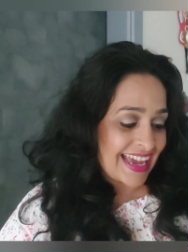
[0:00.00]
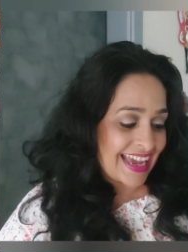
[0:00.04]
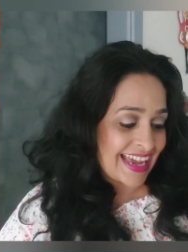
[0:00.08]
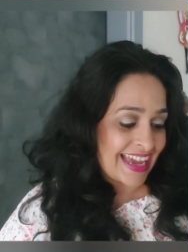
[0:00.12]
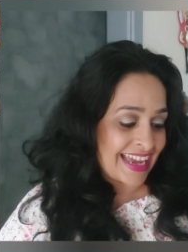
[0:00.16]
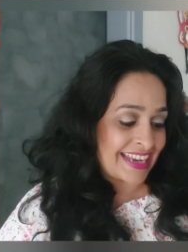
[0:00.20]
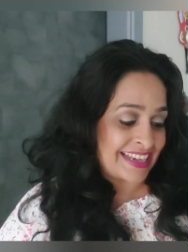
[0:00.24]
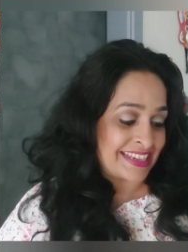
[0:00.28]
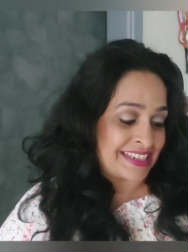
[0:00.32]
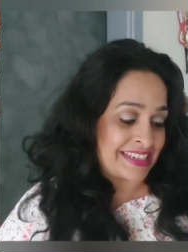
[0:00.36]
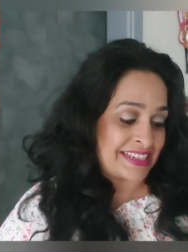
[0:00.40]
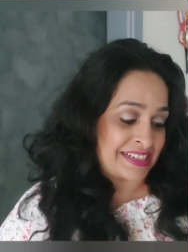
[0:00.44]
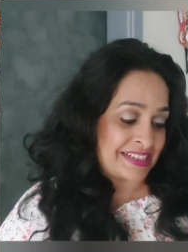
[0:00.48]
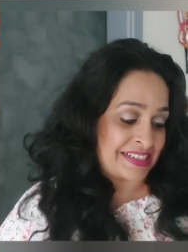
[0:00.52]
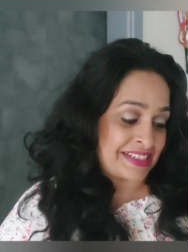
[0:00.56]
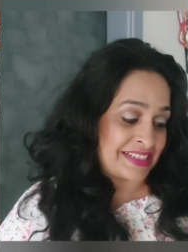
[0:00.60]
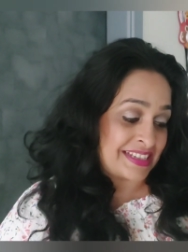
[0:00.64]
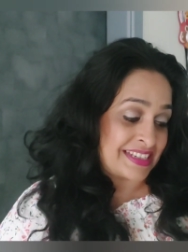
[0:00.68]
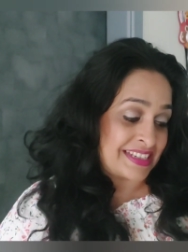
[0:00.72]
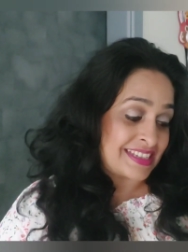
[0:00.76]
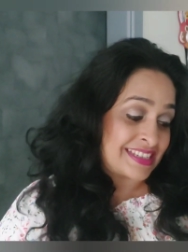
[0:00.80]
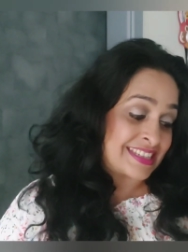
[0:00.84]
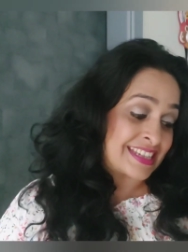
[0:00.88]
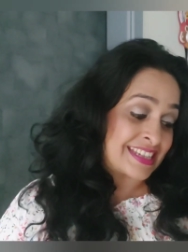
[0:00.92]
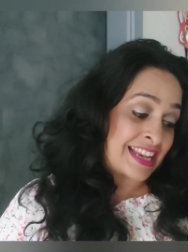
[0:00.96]
एंड
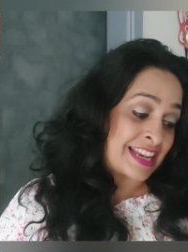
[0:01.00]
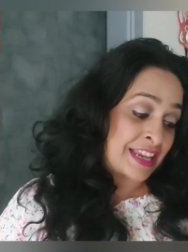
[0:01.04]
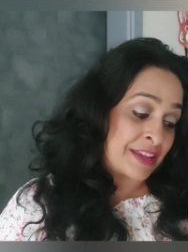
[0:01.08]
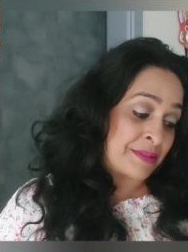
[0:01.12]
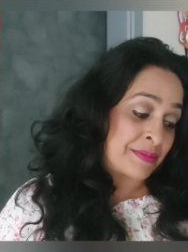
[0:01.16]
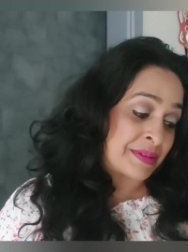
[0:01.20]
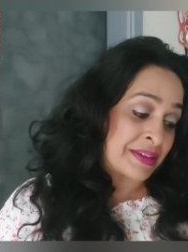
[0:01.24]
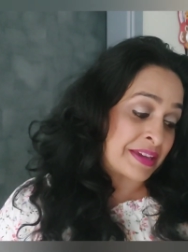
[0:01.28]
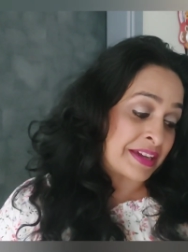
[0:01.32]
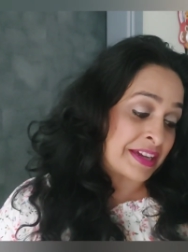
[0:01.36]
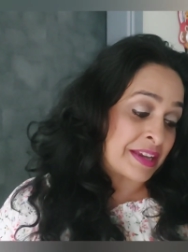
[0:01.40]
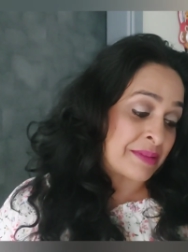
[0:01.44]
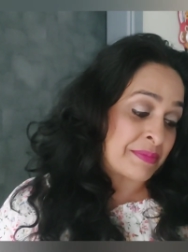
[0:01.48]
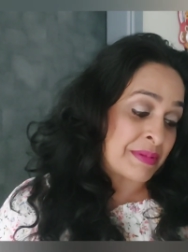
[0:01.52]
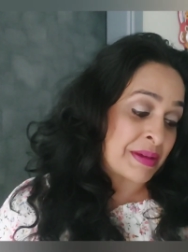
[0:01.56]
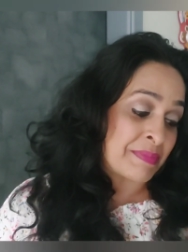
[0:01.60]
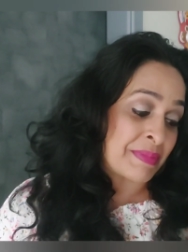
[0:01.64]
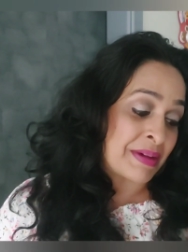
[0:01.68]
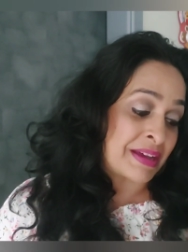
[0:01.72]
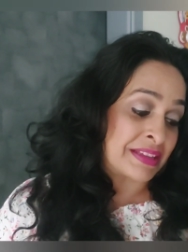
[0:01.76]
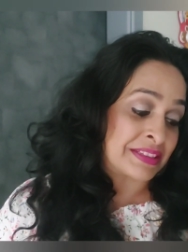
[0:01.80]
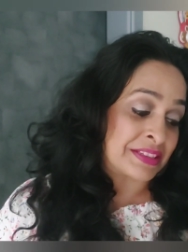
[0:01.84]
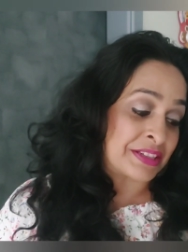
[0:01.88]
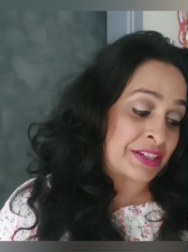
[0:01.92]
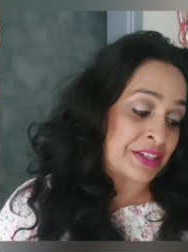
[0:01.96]
सलीम की अगर मैं
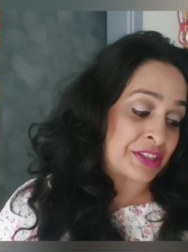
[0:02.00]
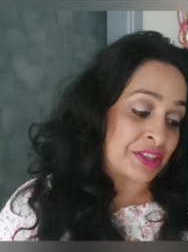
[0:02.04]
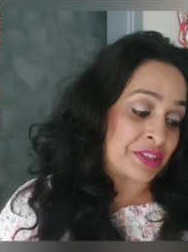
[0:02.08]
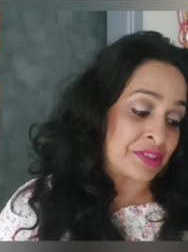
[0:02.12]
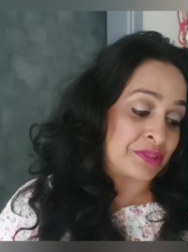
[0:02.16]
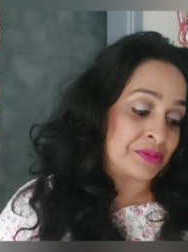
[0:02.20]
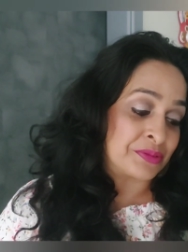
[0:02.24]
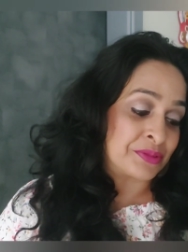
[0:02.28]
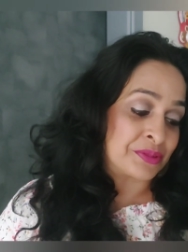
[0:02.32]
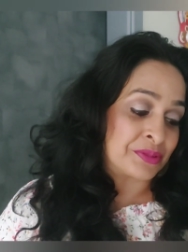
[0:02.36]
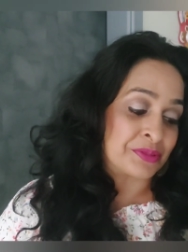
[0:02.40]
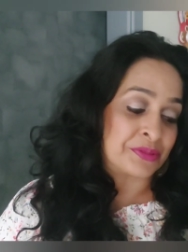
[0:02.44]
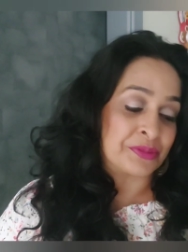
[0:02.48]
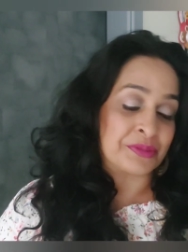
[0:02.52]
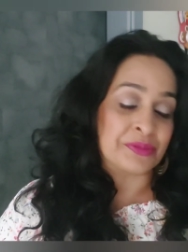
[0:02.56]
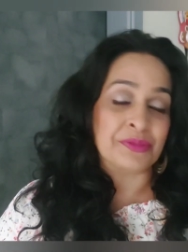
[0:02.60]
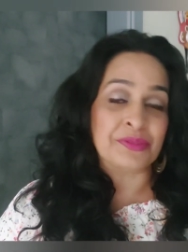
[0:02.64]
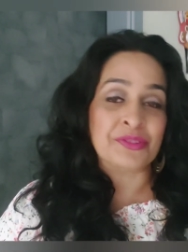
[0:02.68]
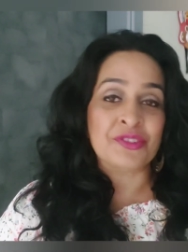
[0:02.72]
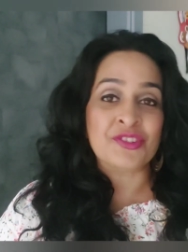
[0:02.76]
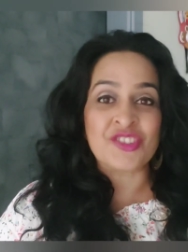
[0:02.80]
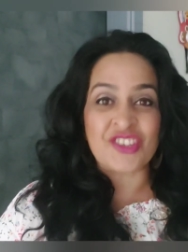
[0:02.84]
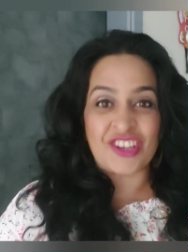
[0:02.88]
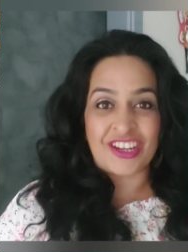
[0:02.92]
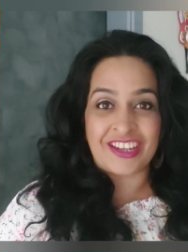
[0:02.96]
बात करती हूँ तो
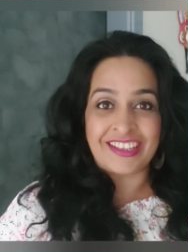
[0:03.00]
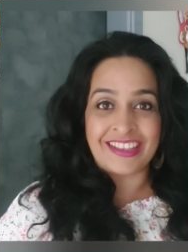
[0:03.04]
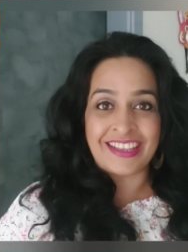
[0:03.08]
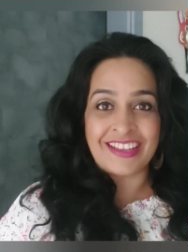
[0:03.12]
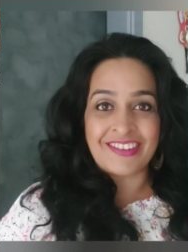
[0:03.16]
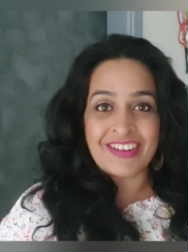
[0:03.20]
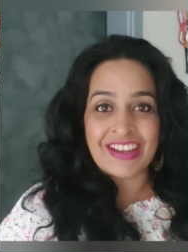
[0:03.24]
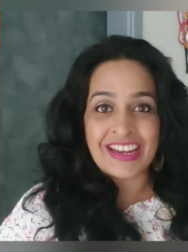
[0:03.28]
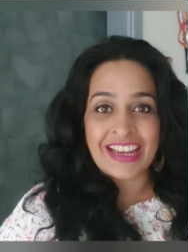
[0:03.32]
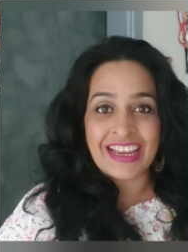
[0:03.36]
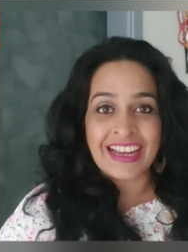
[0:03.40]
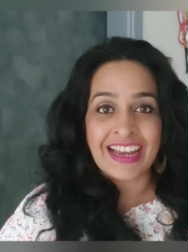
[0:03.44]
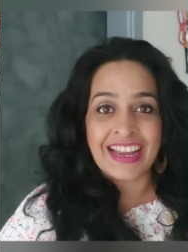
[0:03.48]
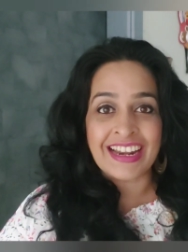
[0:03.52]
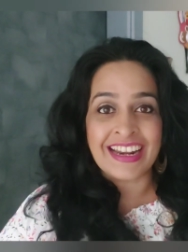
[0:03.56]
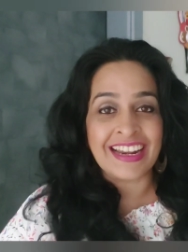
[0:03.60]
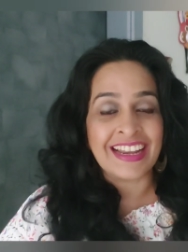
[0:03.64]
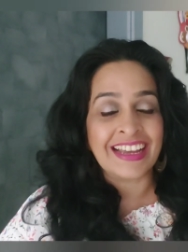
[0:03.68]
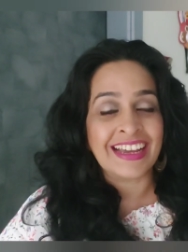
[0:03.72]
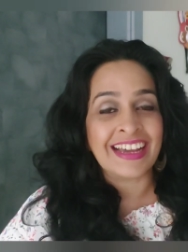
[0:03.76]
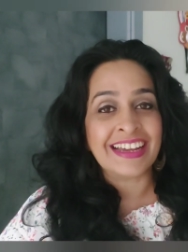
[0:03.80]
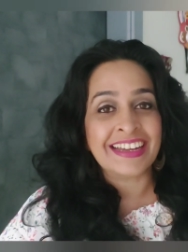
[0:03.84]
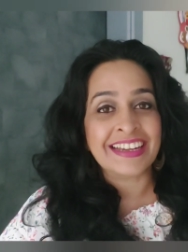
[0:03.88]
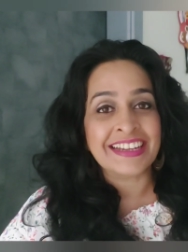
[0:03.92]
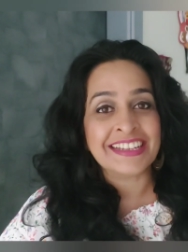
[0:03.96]
चकदे वाला गाना
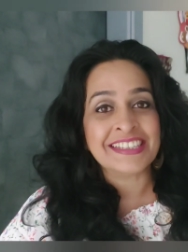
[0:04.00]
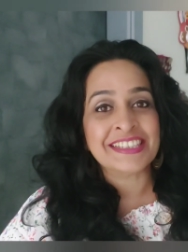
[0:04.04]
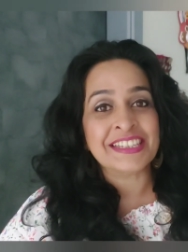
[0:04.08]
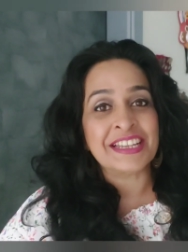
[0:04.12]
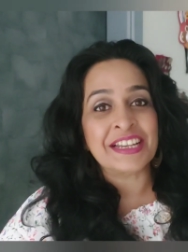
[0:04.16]
लगा के